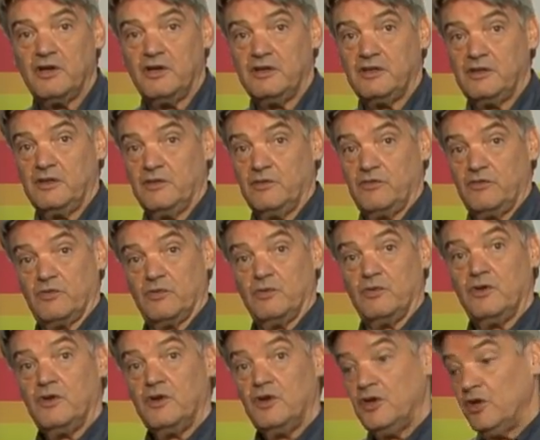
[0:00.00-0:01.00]
halten und so.
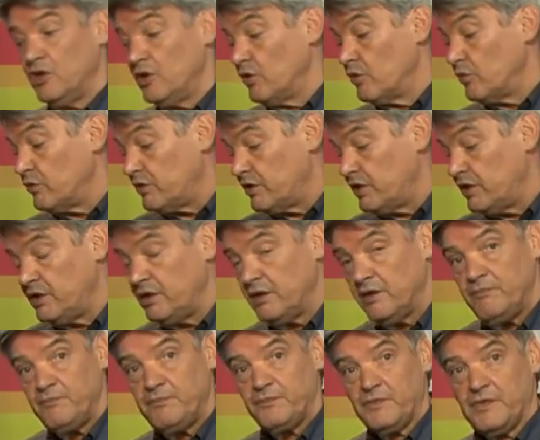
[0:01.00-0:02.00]
Und
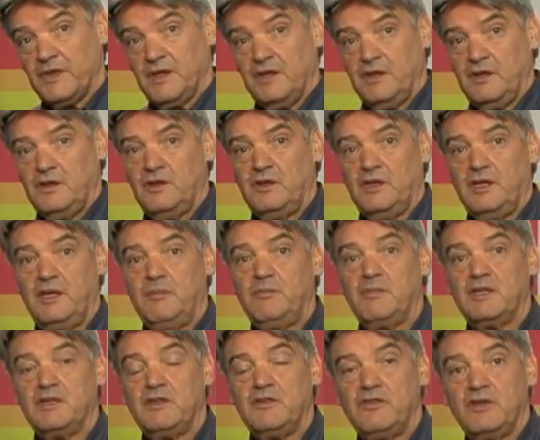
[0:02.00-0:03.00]
hier nehmen
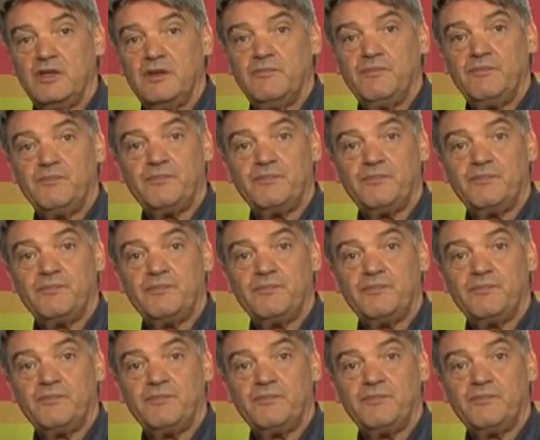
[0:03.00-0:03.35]
wir diese